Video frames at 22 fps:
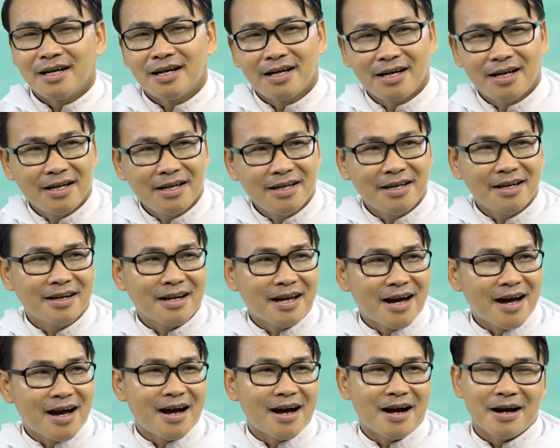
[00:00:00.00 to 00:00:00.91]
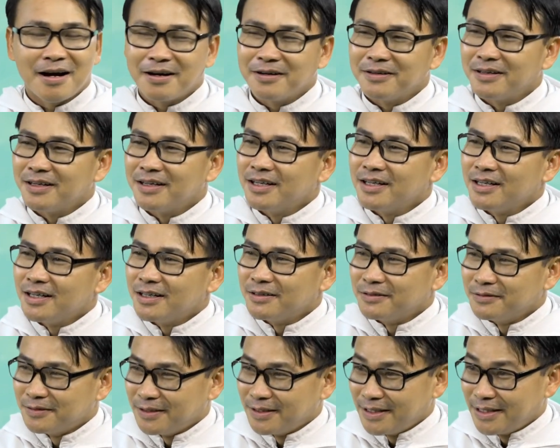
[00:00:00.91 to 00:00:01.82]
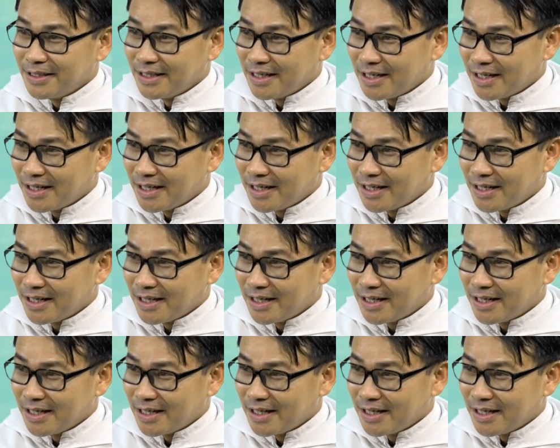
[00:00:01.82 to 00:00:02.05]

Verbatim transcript: hay là về